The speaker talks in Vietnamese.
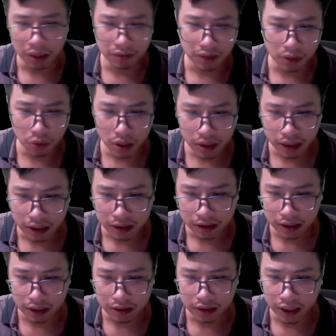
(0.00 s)
hắn vẫn quyết định
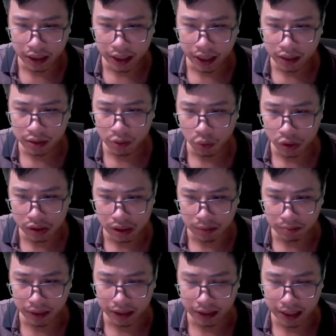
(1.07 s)
nhận người kế thừa của Diệp
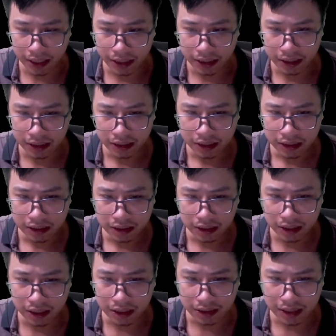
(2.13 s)
Mịch này,
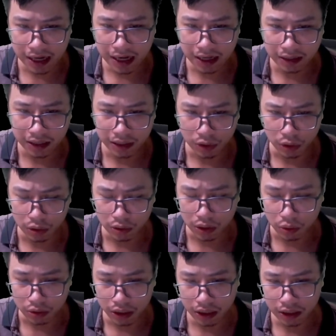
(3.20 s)
thì ta là người
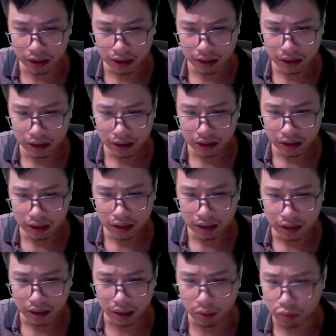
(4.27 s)
đầu tiên
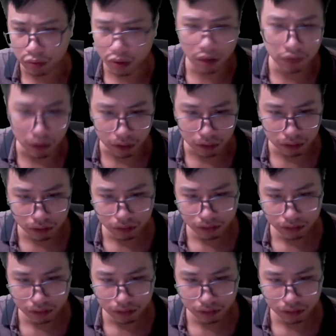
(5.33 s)
không có phục.